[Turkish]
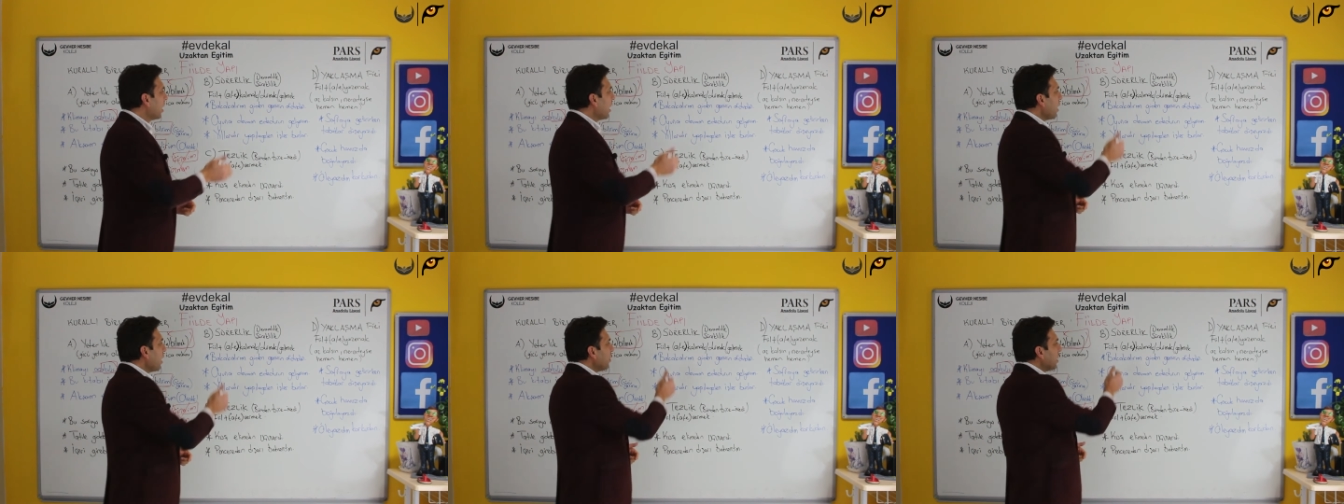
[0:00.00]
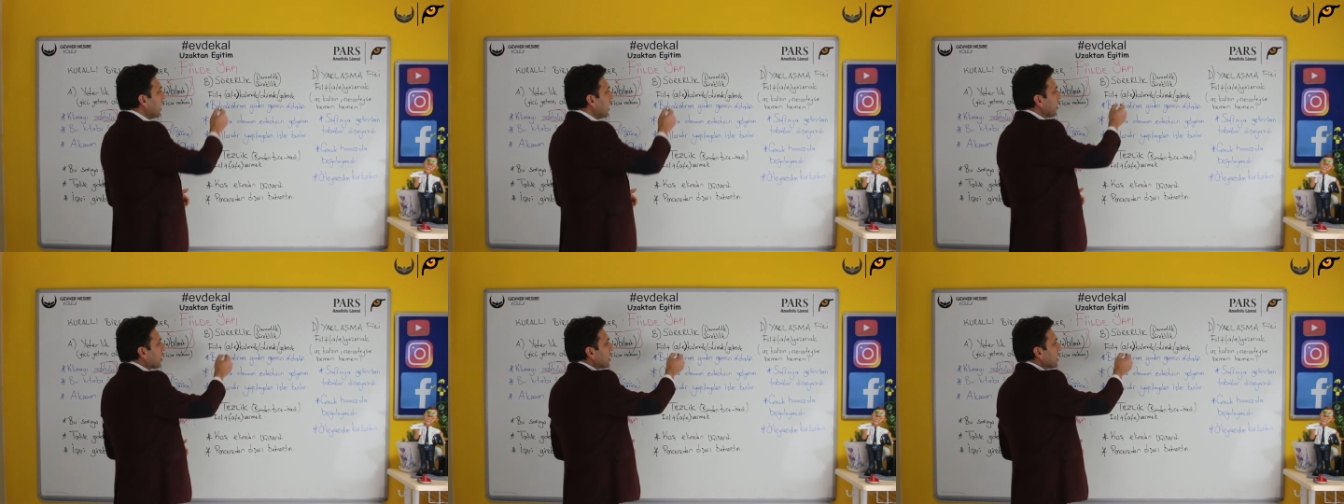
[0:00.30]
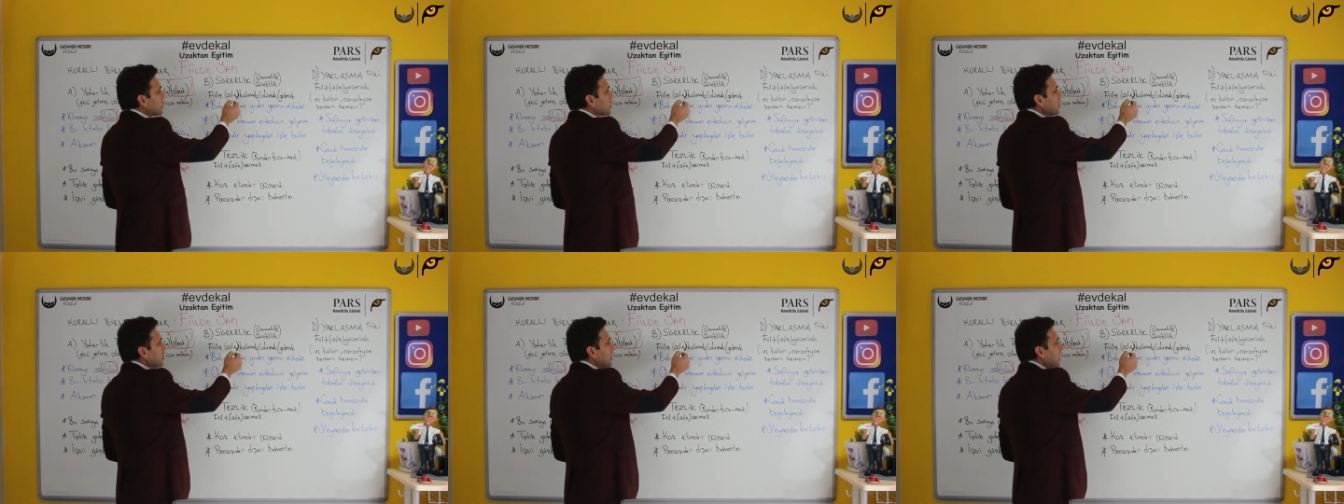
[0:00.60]
Hemen
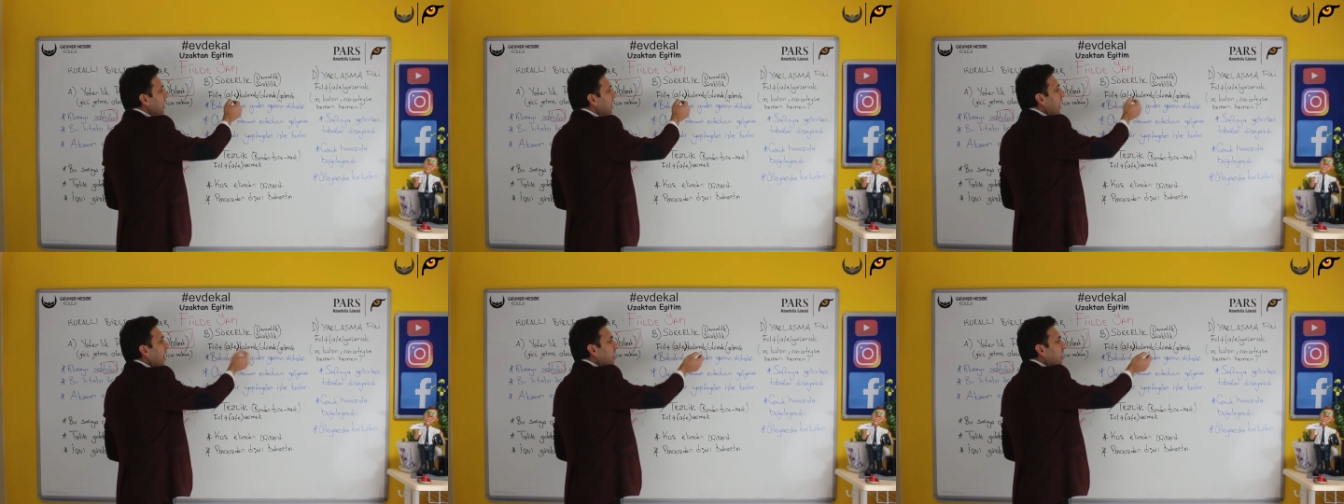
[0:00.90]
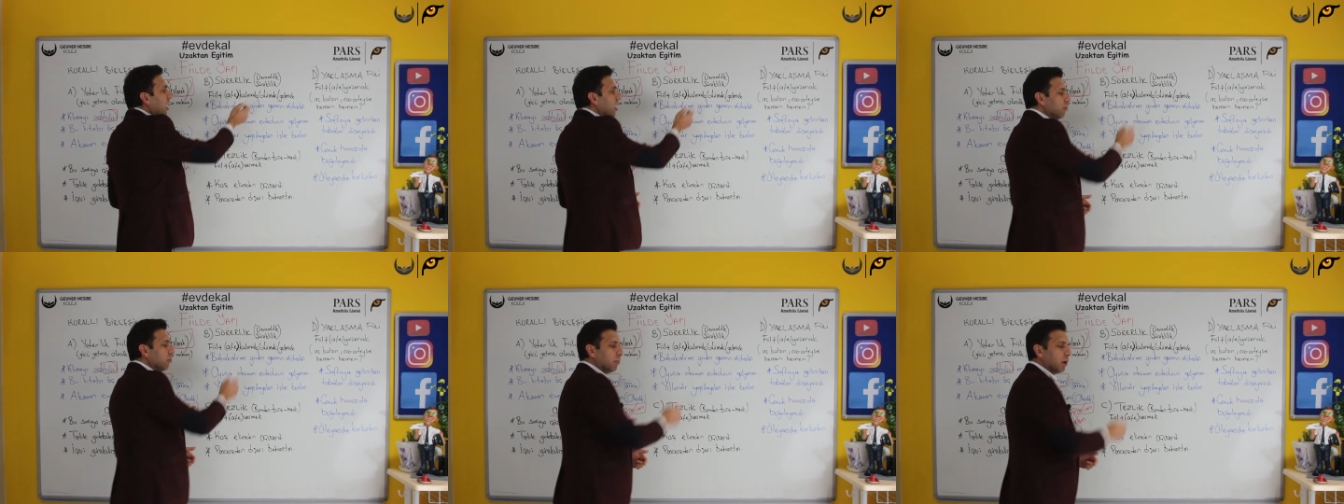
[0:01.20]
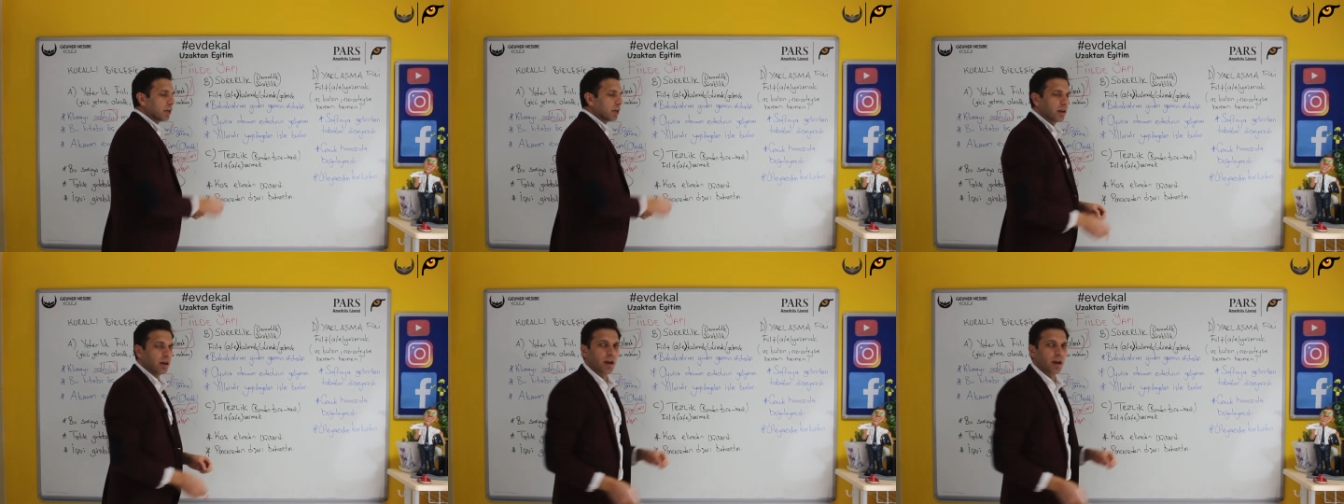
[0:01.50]
arkasından e
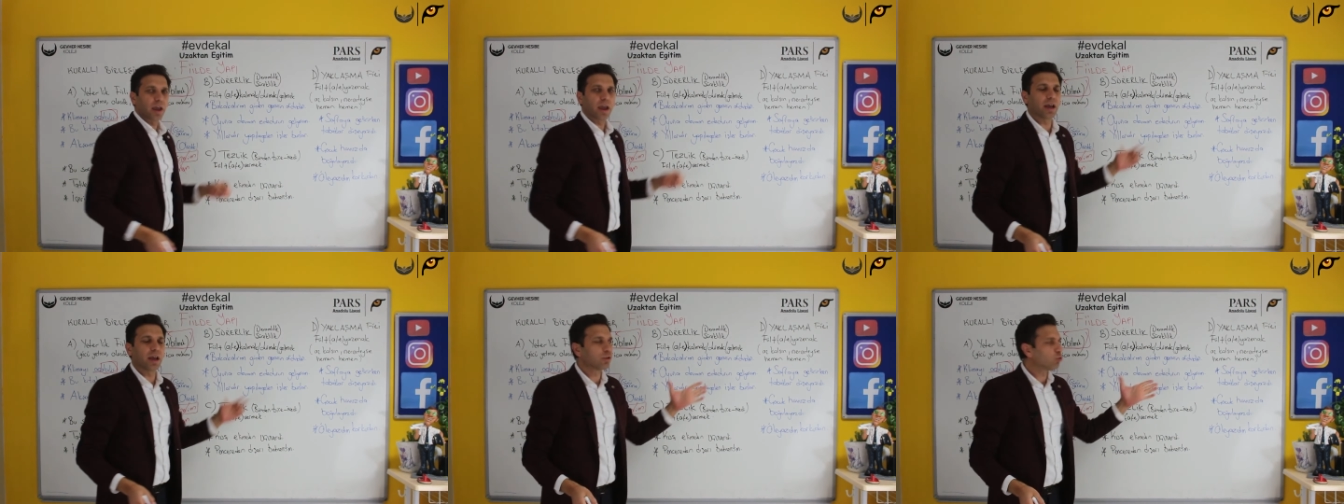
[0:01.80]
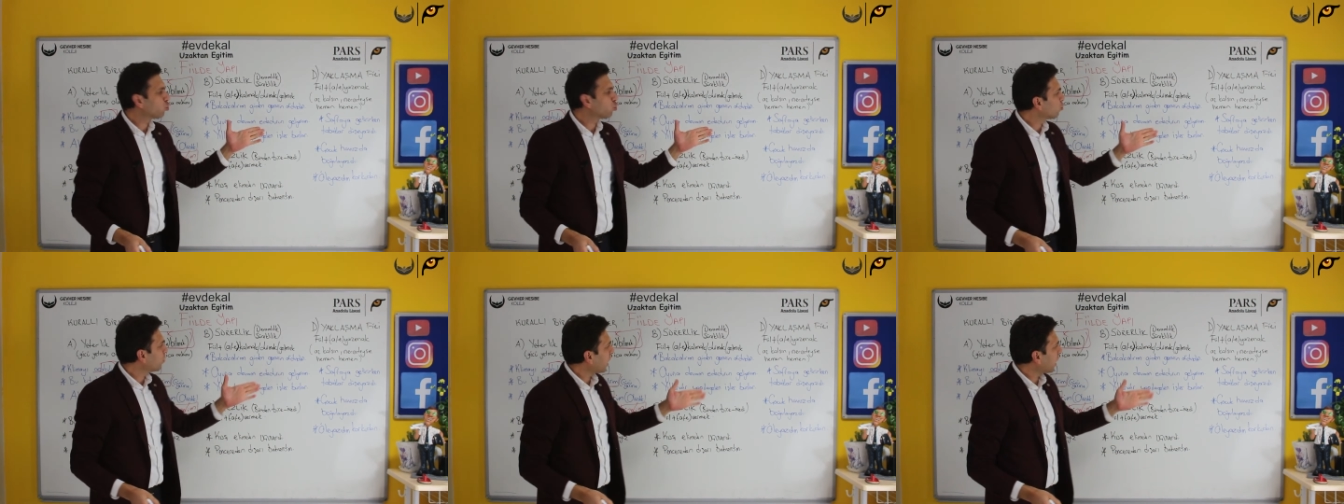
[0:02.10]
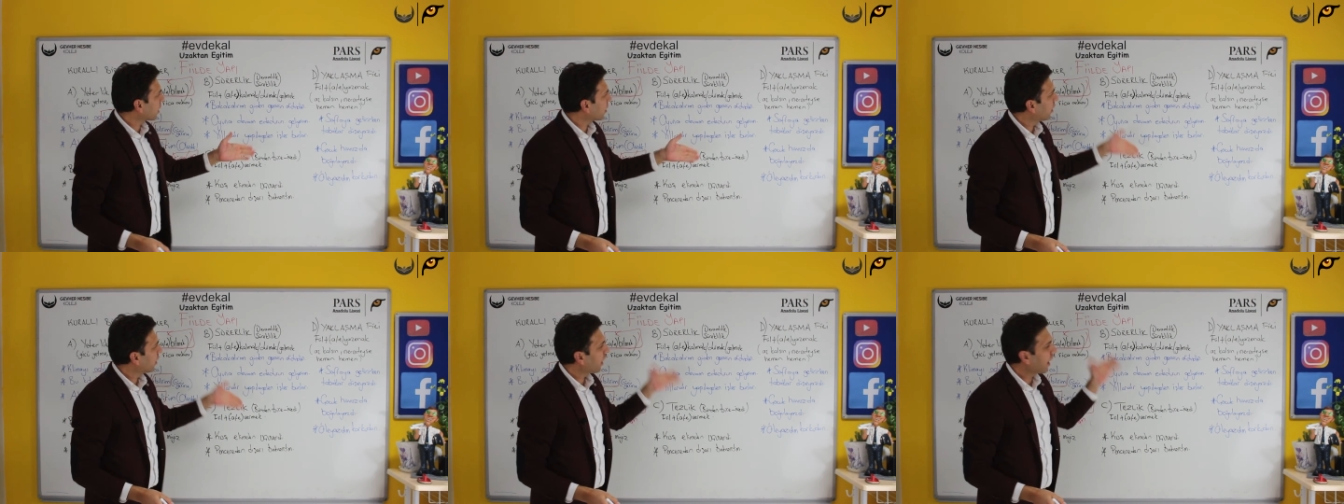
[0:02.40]
kalmak, e
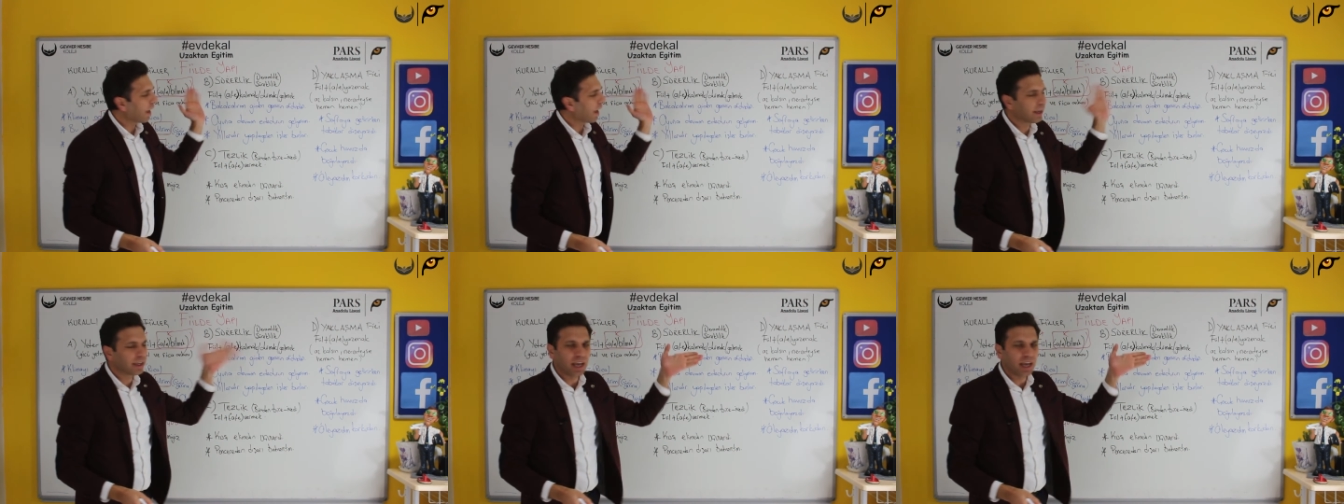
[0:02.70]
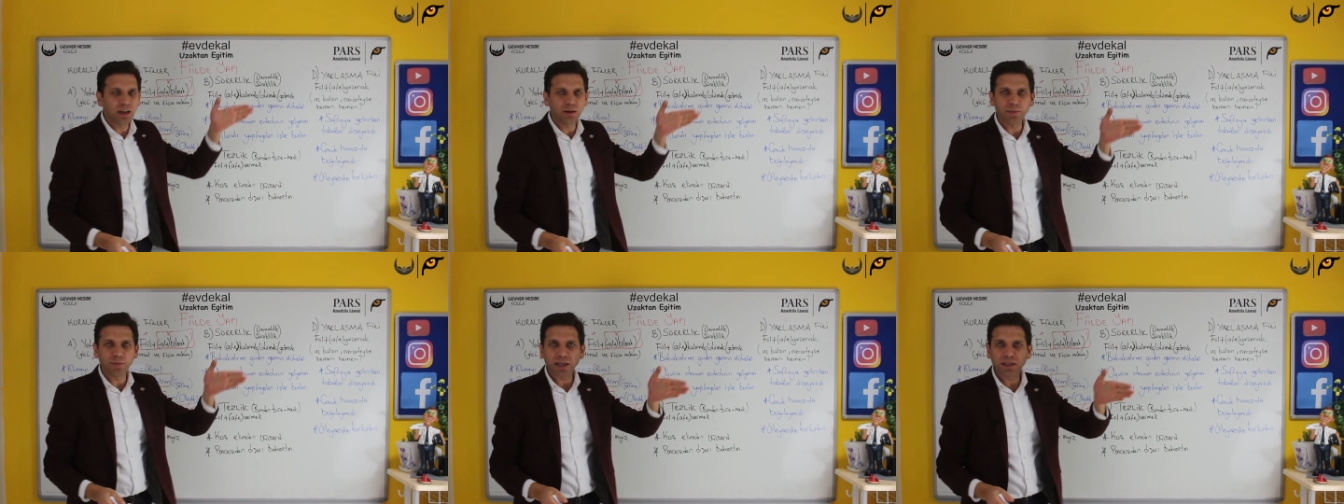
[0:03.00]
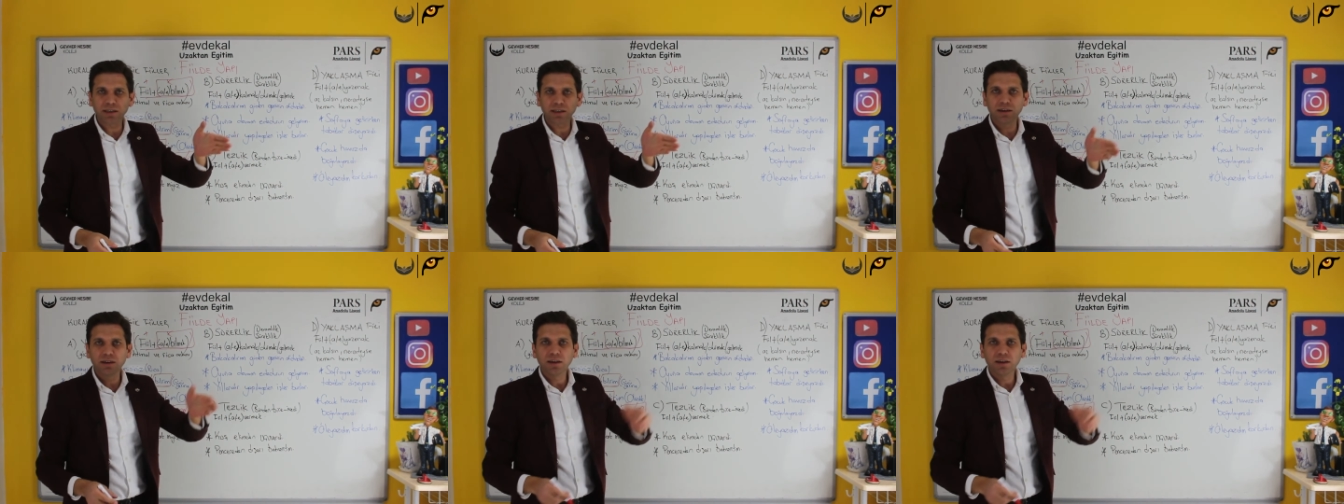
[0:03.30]
durmak, e gelmek.